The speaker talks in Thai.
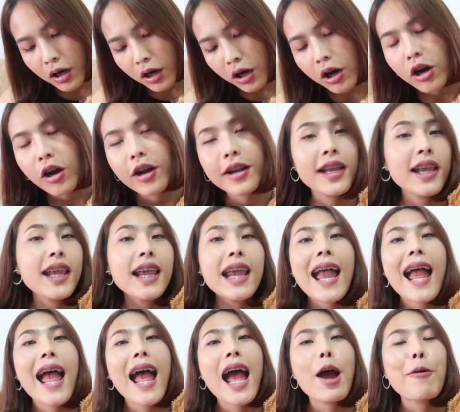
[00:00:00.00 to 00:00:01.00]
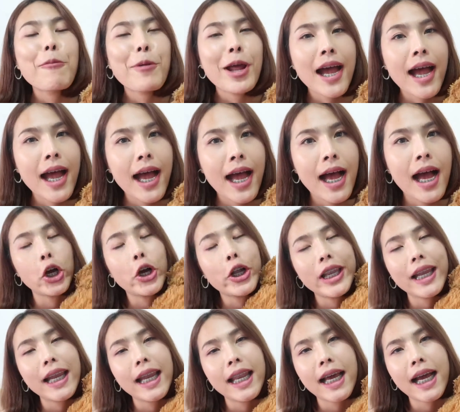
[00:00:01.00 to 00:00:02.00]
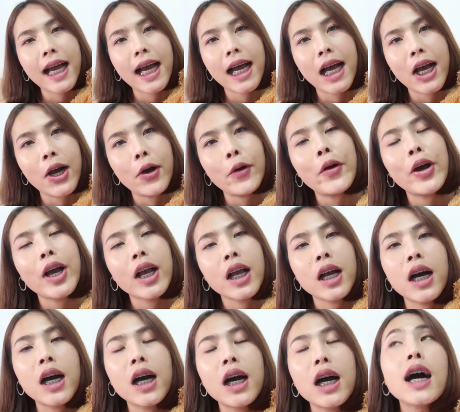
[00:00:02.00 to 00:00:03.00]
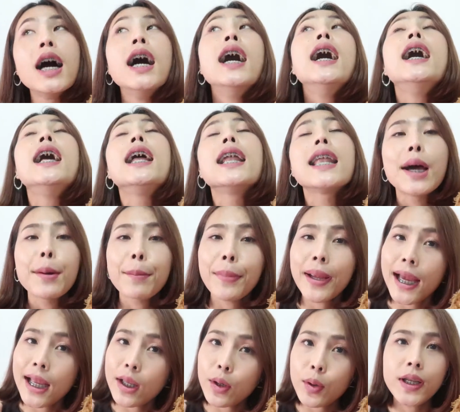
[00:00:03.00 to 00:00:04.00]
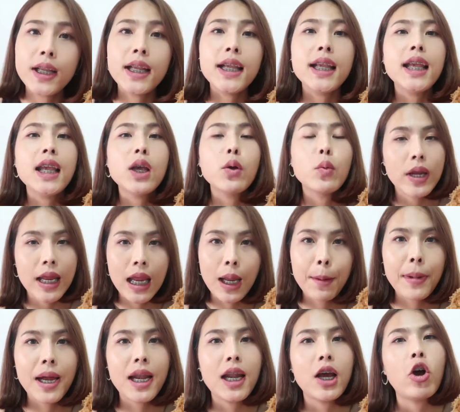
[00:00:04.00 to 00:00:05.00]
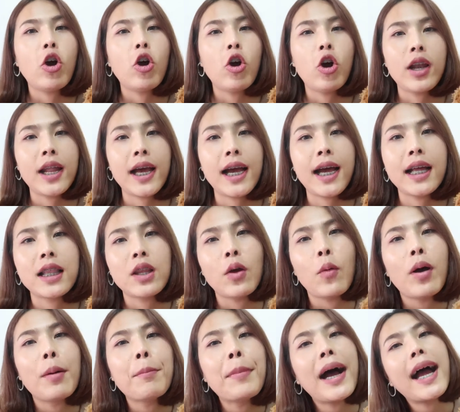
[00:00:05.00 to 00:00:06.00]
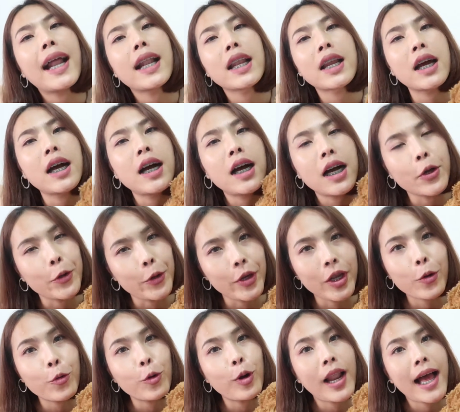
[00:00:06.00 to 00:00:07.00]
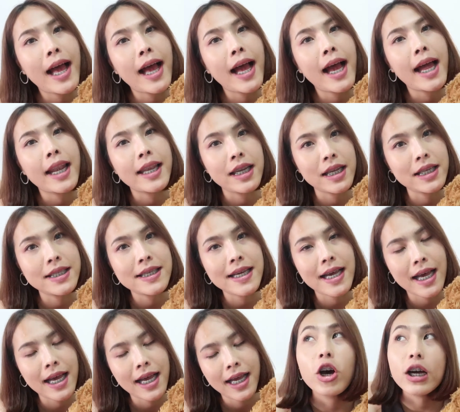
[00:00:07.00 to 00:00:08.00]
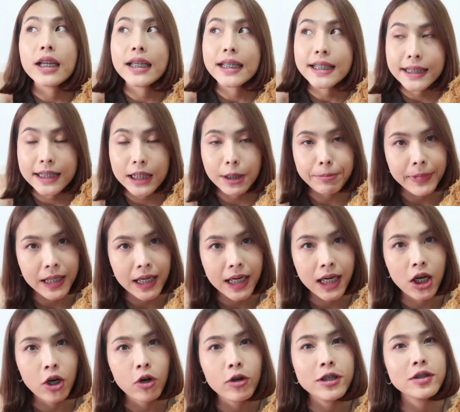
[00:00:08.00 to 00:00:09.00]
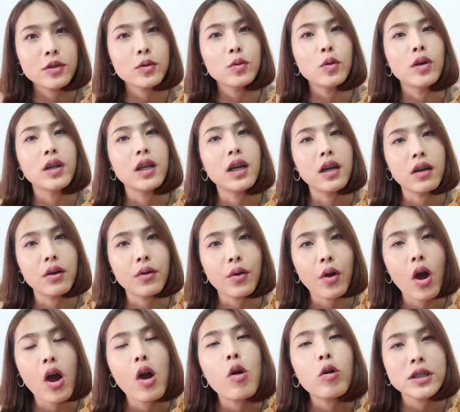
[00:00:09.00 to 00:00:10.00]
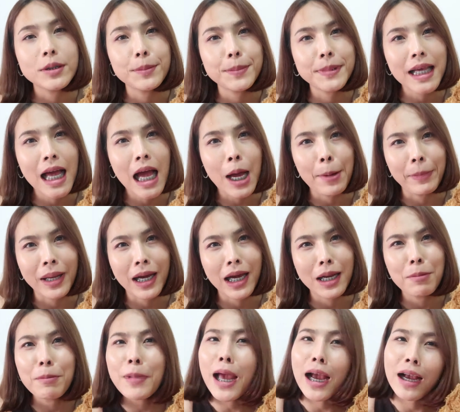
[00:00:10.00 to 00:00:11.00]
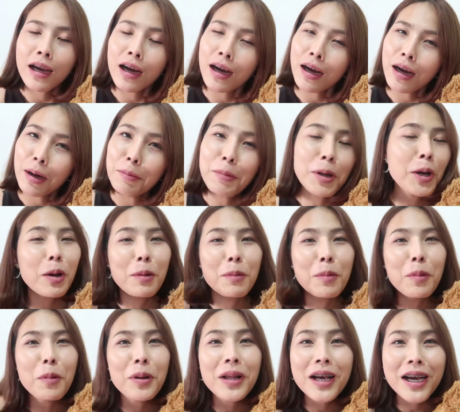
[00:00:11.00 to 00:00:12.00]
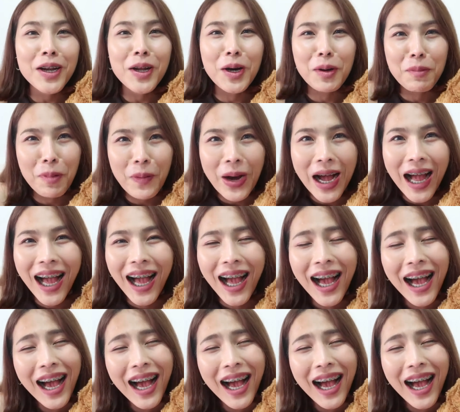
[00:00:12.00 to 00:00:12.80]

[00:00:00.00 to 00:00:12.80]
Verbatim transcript: ข้อที่เก้านะคะตอนนี้นะคะออยก็ทำงานอยู่ที่กรุงเทพมหานครนะคะแต่ว่าบ้านก็อยู่ที่โคราชนะจ๊ะข้อที่สิบนะคะออยสูงหนึ่งร้อยหกสิบสามนะคะน้ำหนักก็ไม่ขอพูดแล้วกันเนาะเพราะว่า